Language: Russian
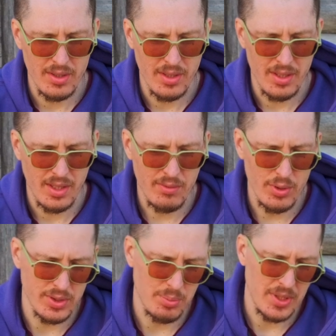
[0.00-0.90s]
э,
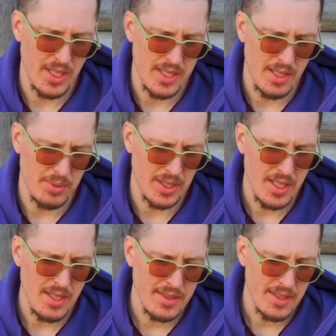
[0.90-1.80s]
хвост питания
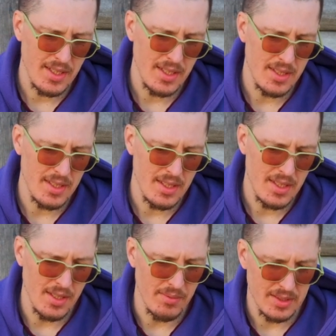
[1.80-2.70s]
батарейки
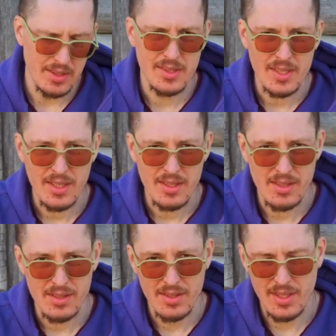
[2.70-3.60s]
и
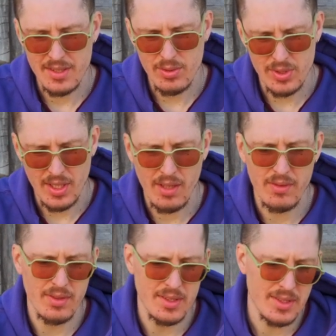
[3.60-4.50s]
конденсатор, если
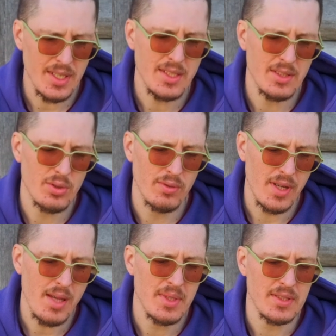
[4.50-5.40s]
устанавливать сзади, то в
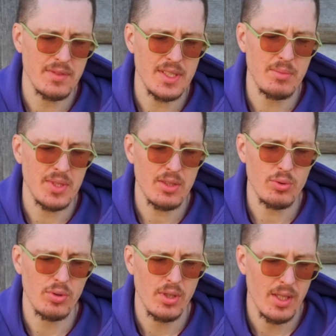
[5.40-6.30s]
раме совсем
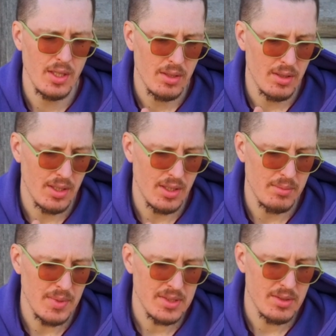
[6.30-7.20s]
нету э,
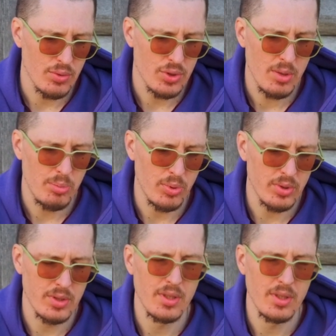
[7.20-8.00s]
места уже под